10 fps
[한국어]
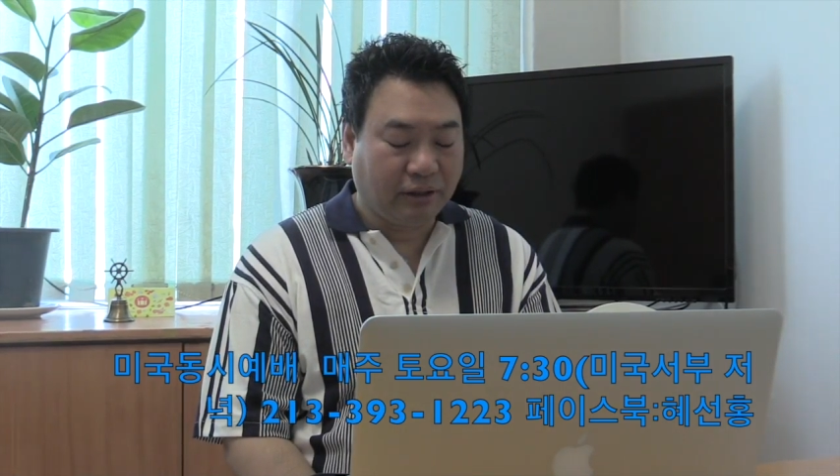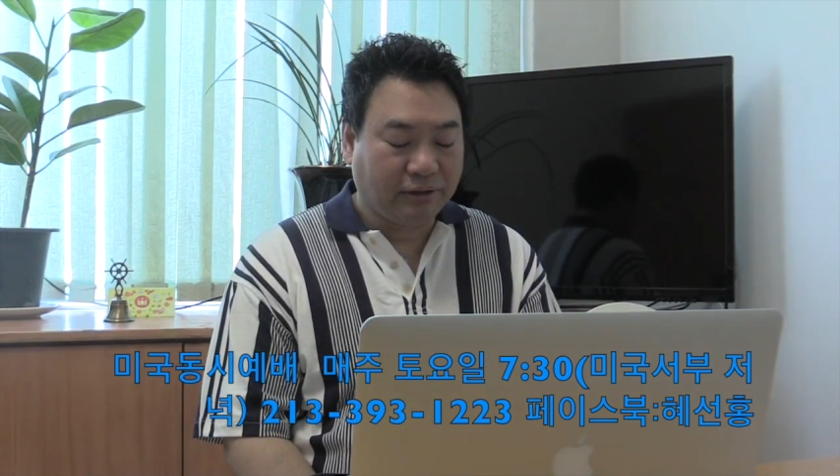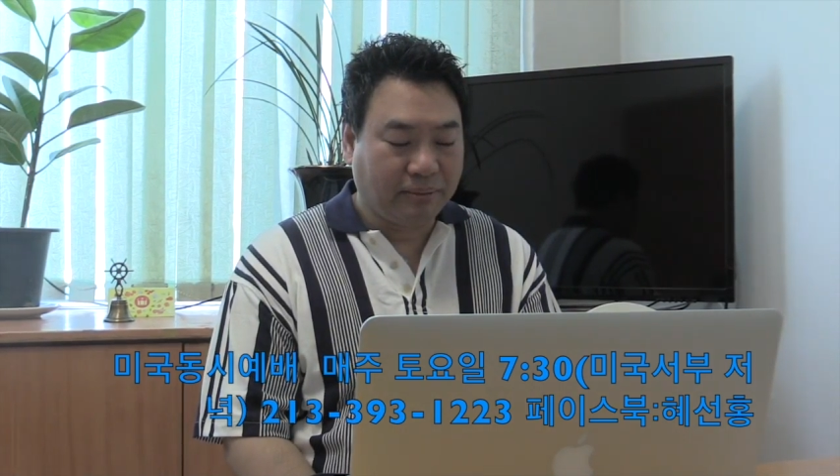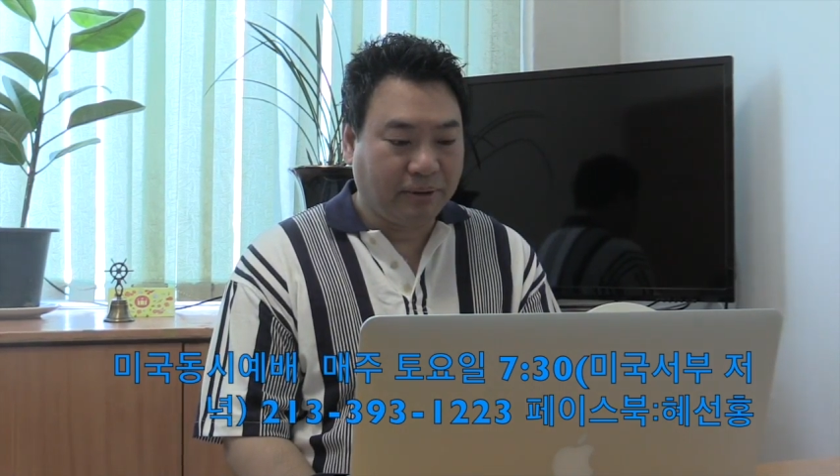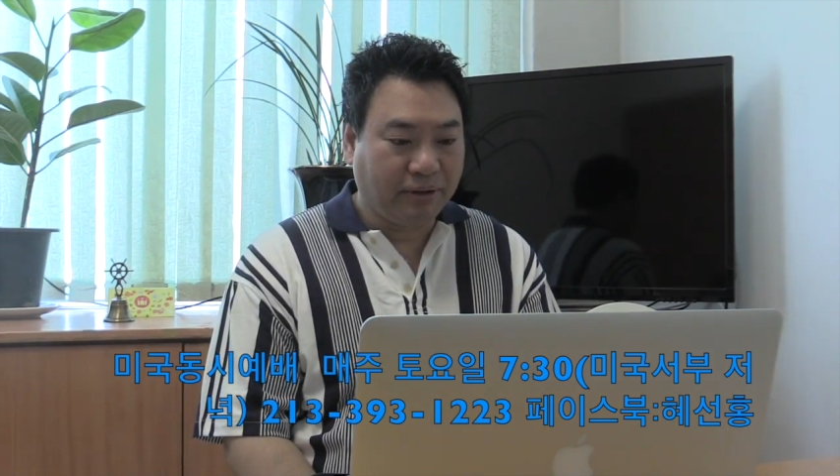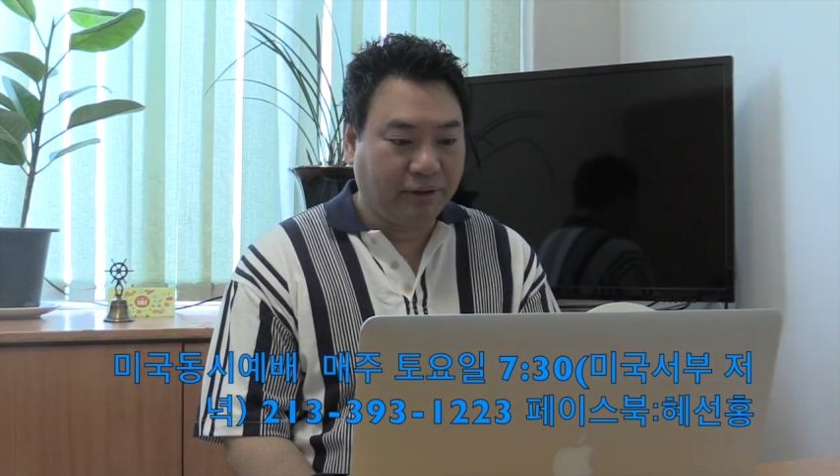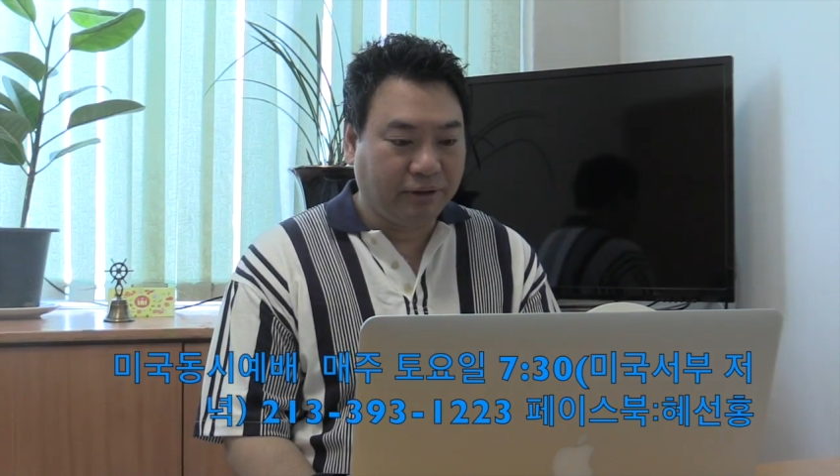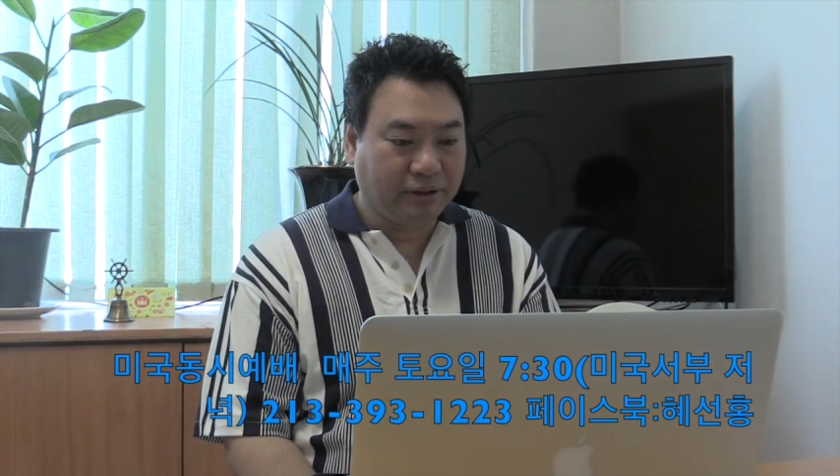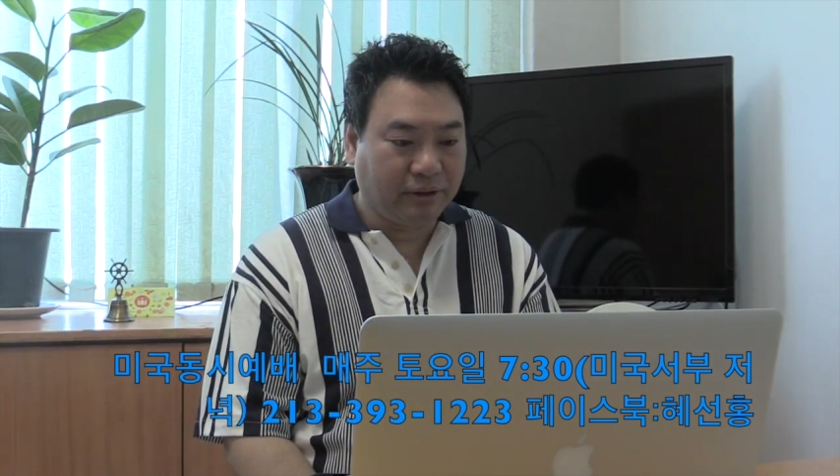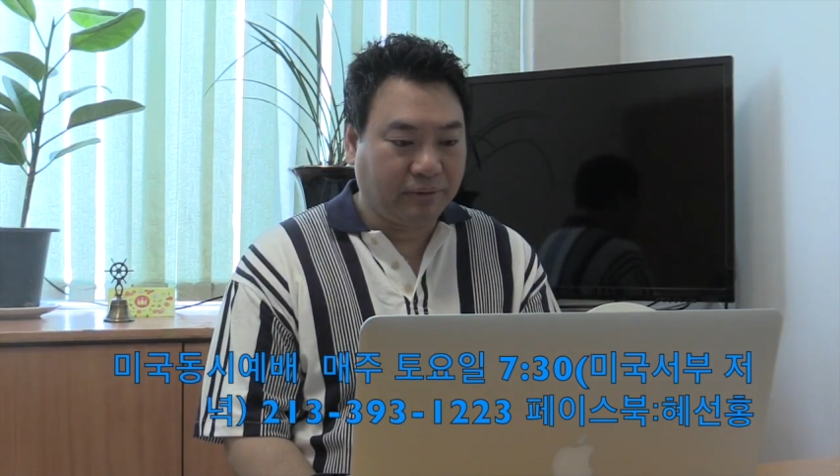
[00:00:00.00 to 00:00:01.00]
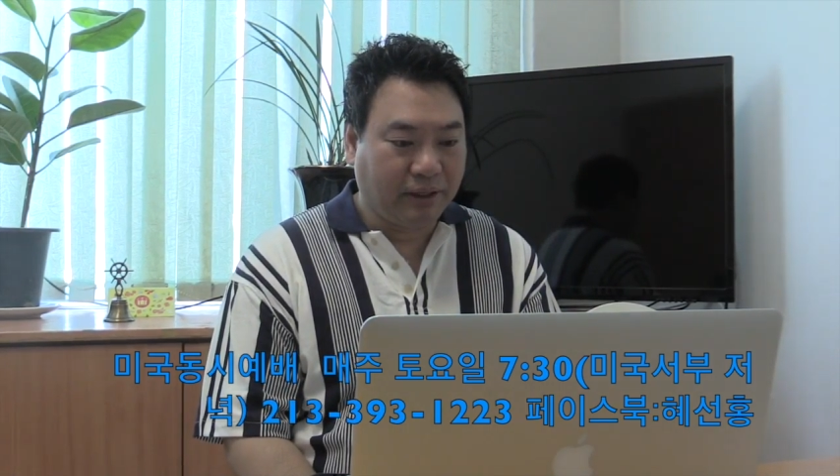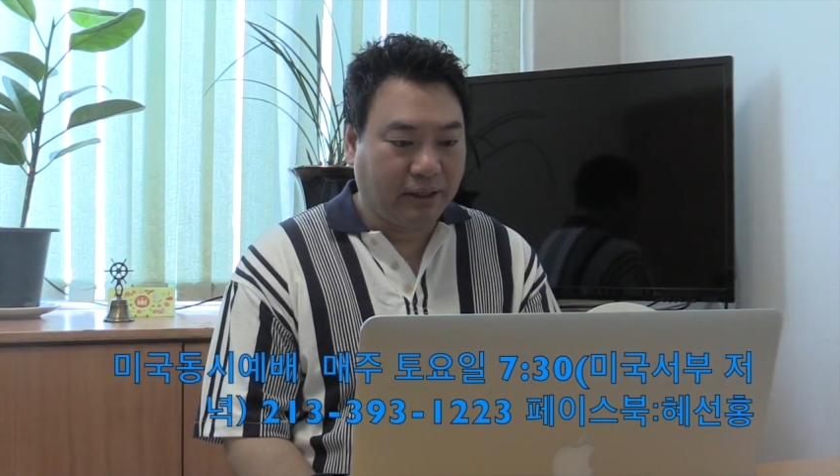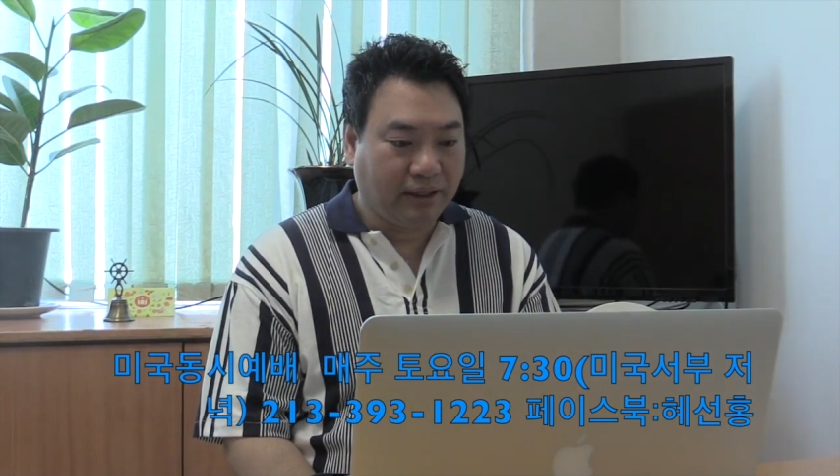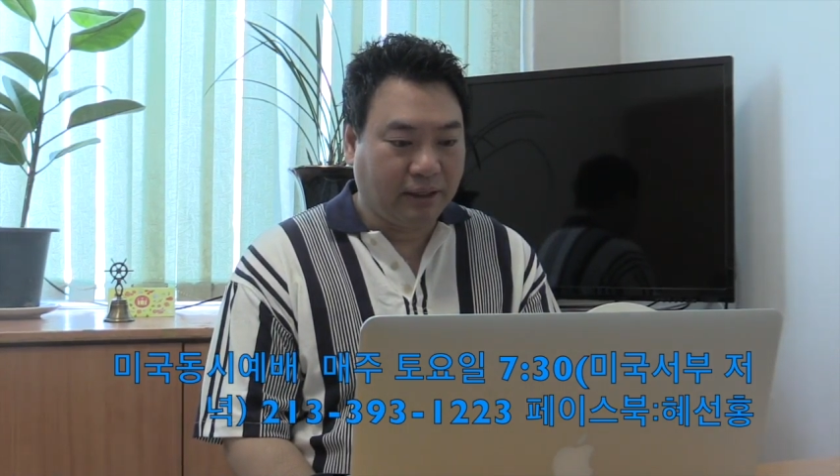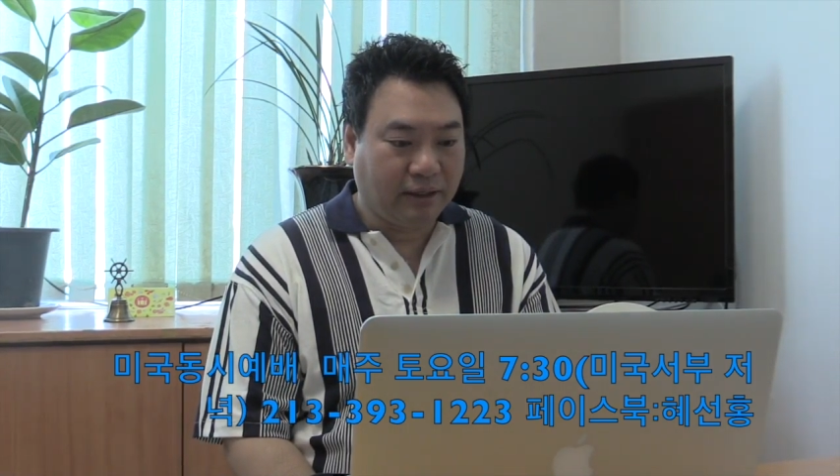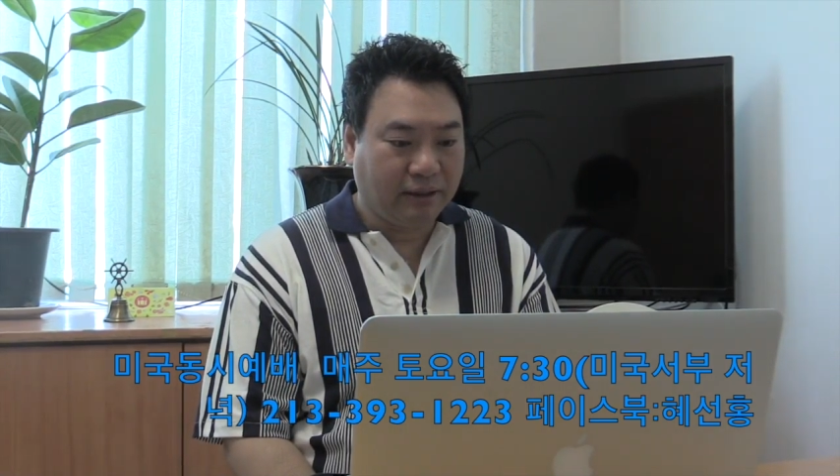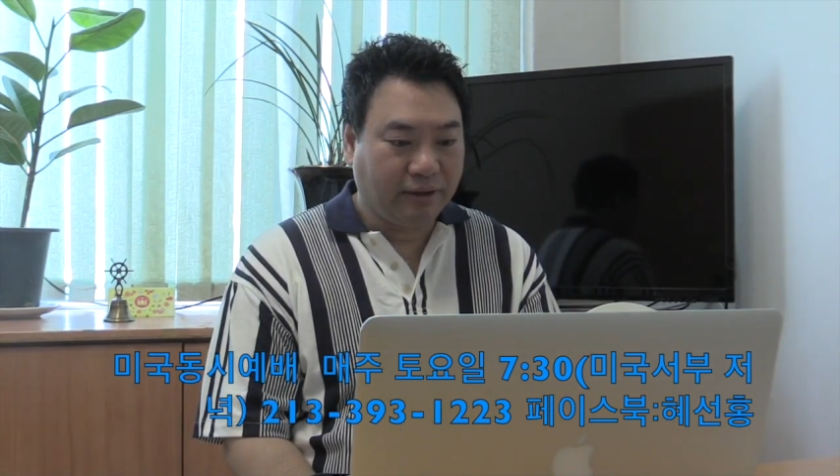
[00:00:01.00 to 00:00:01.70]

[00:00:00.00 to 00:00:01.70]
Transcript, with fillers: 사마리아 여자와